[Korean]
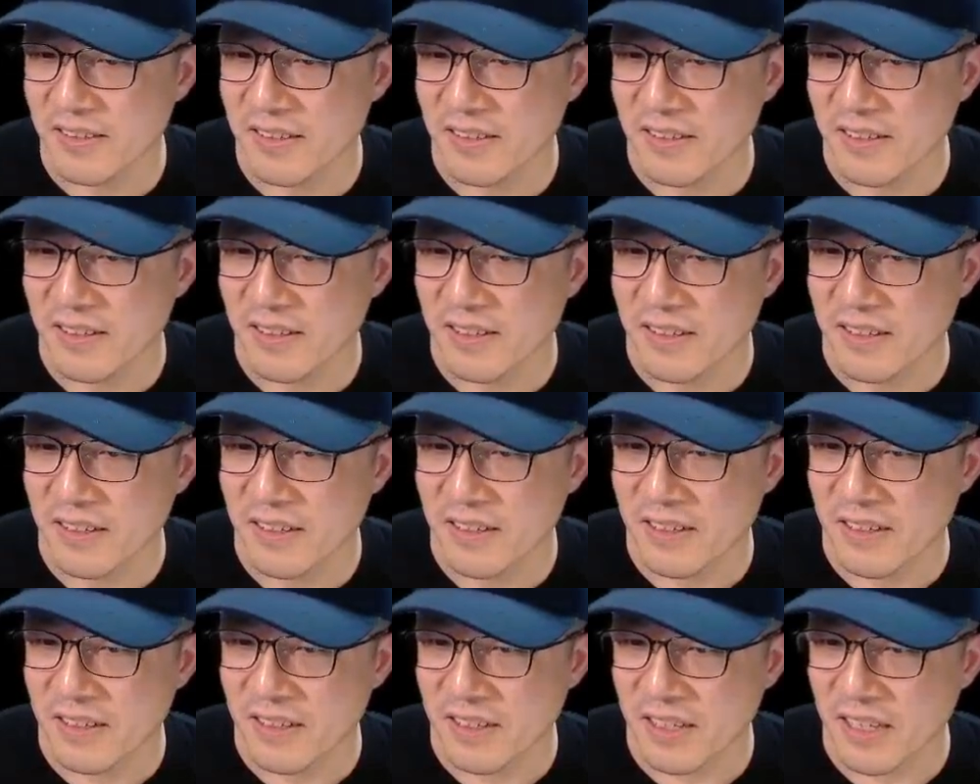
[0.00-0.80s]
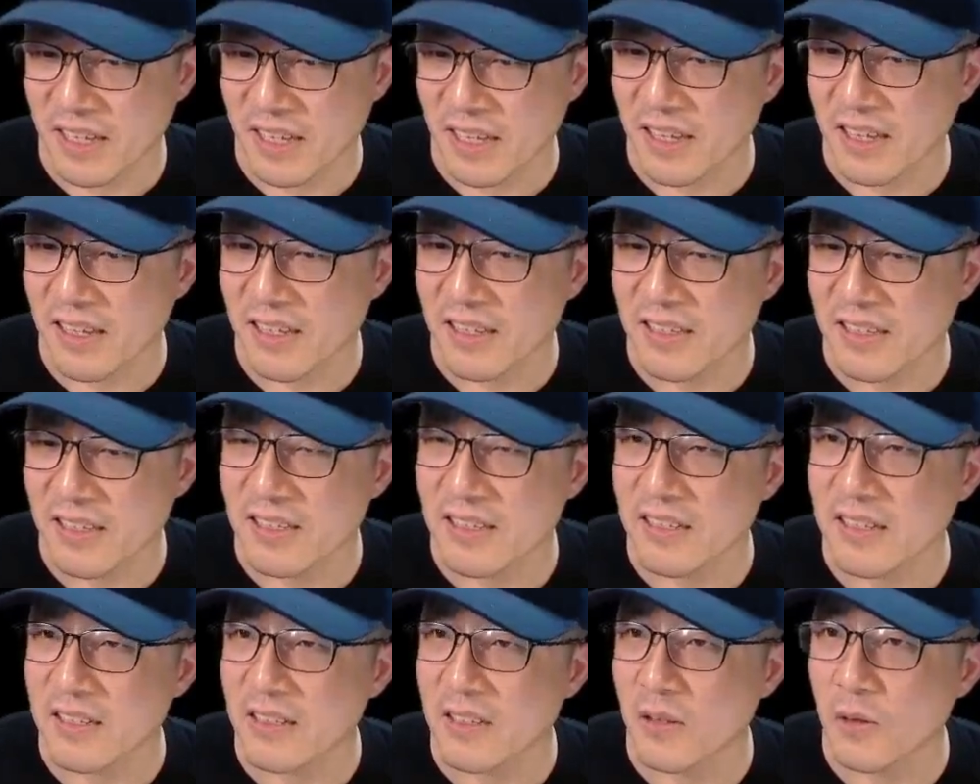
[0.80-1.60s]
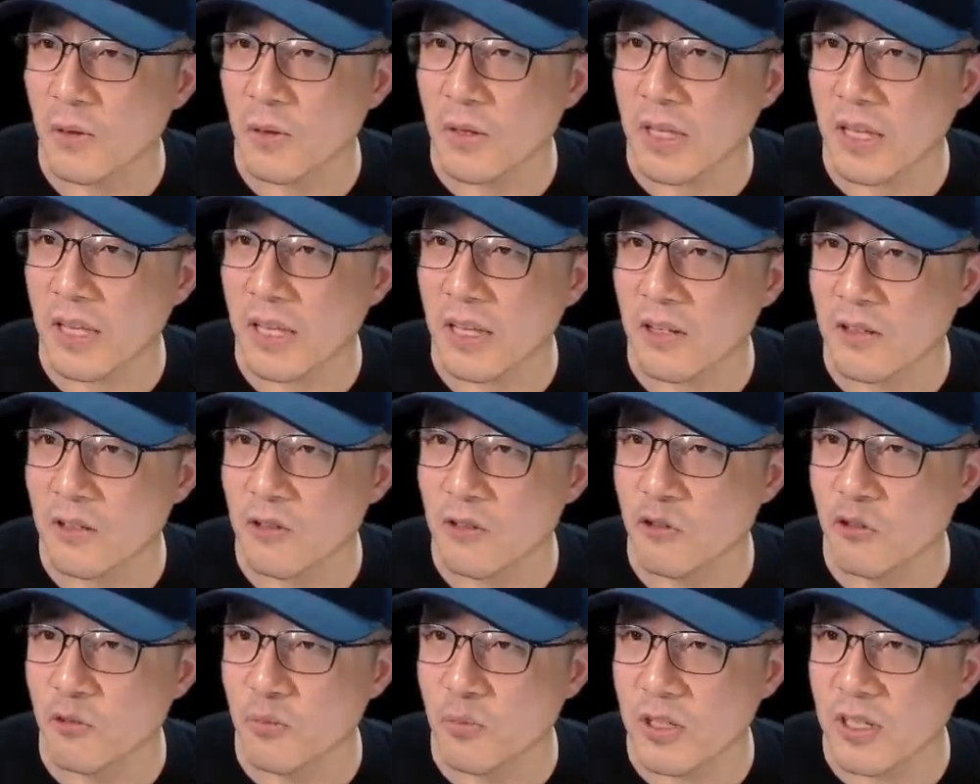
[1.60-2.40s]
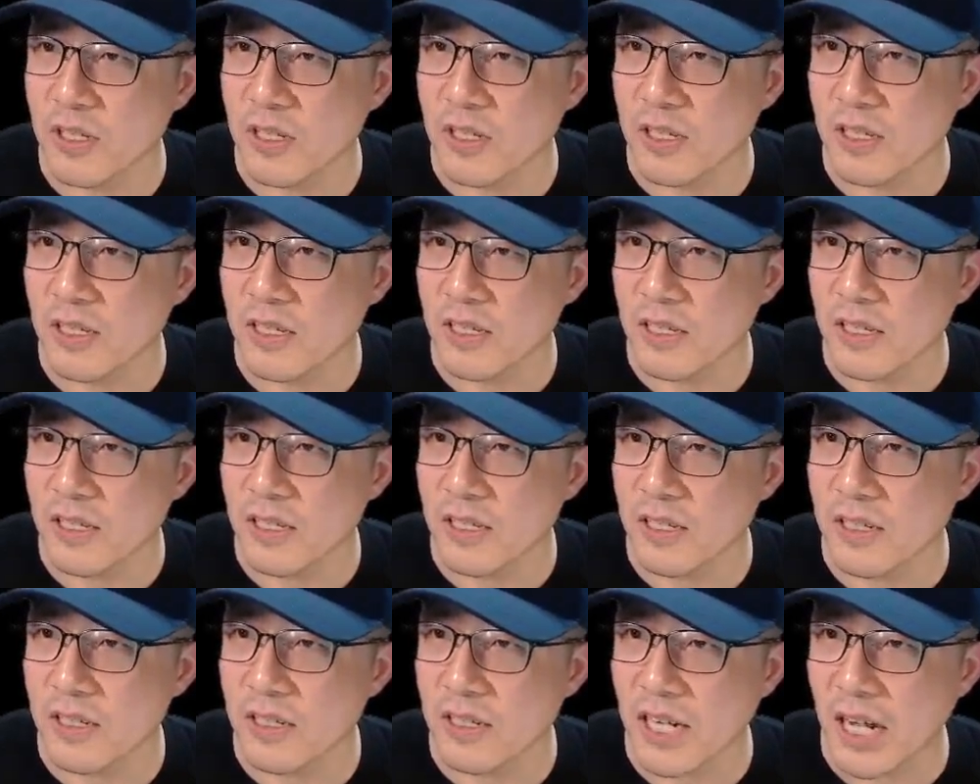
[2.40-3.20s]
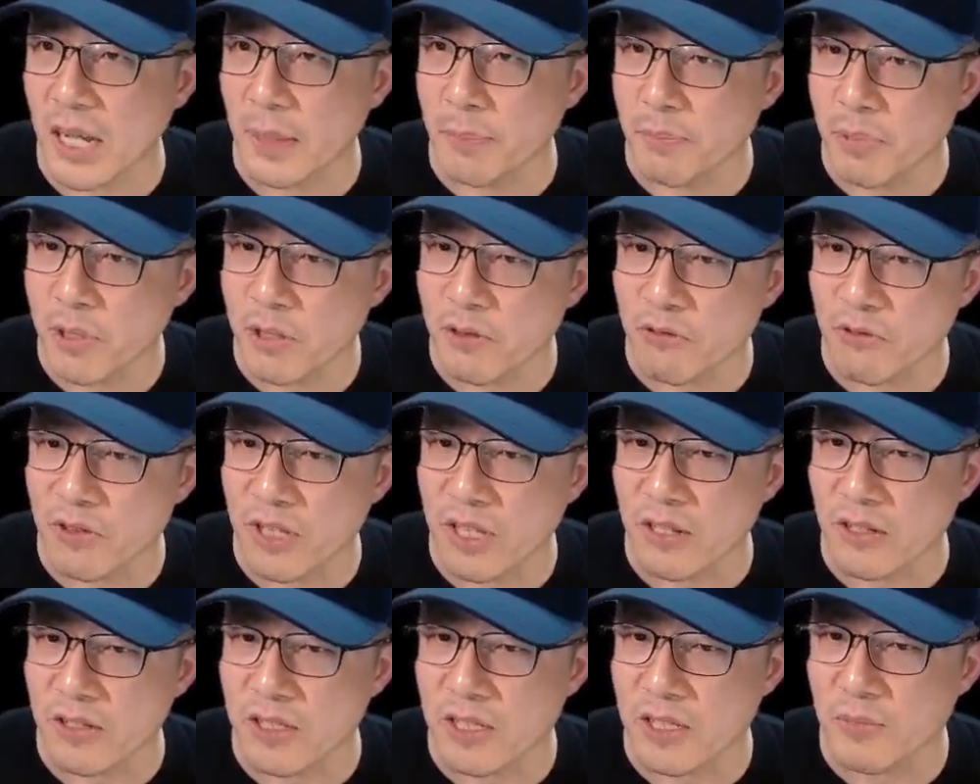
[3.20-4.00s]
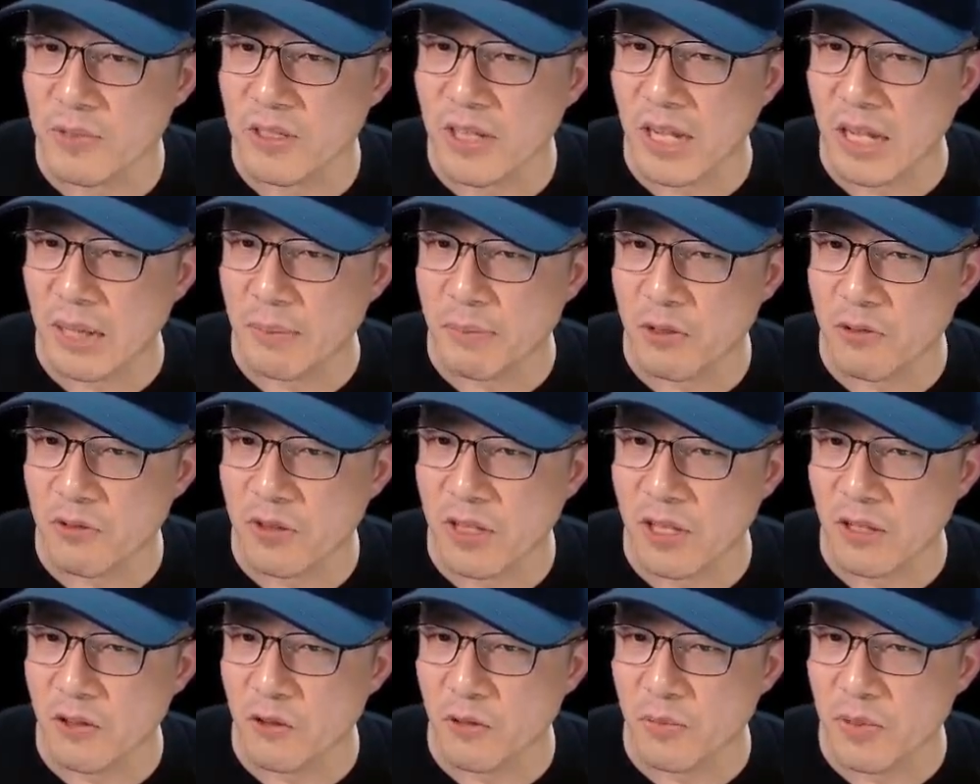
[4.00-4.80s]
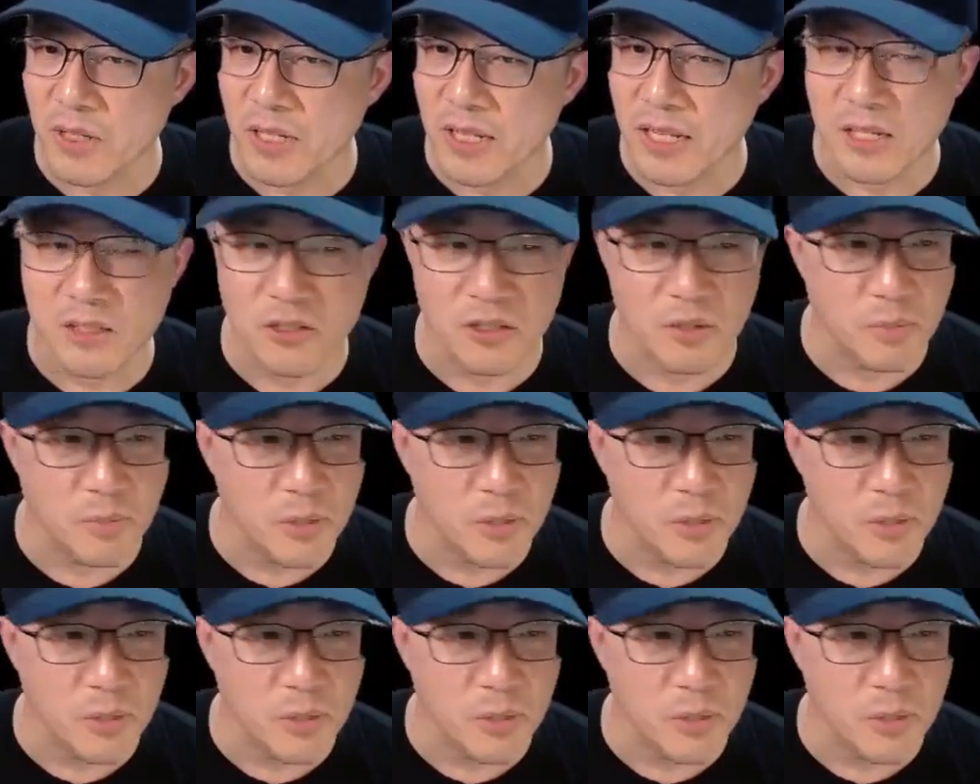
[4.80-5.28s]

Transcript: 네. 예, 즉 여기에 그 UV를 안 펴도 되는 심지어 안 펴도 되는 놈이긴 하죠.